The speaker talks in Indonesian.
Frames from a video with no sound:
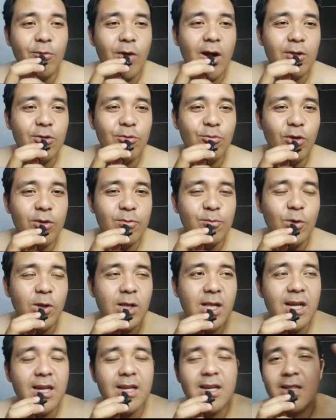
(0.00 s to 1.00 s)
ada waktu buat
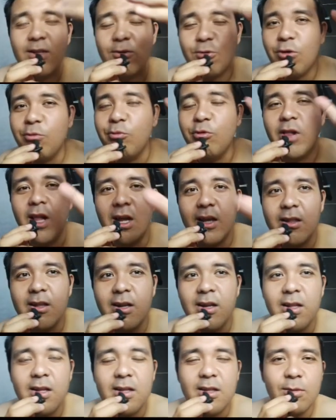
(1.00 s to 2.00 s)
build lagi nanti gua build lagi
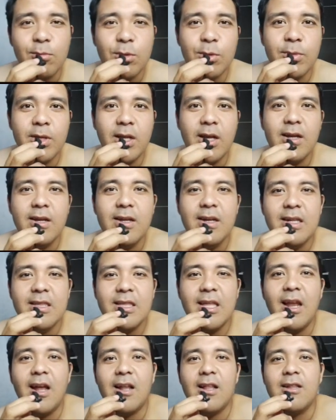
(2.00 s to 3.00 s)
tenang teman-teman ya
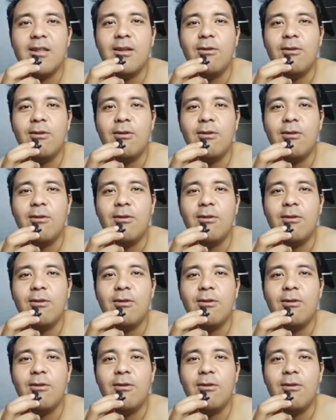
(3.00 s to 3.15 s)
tenang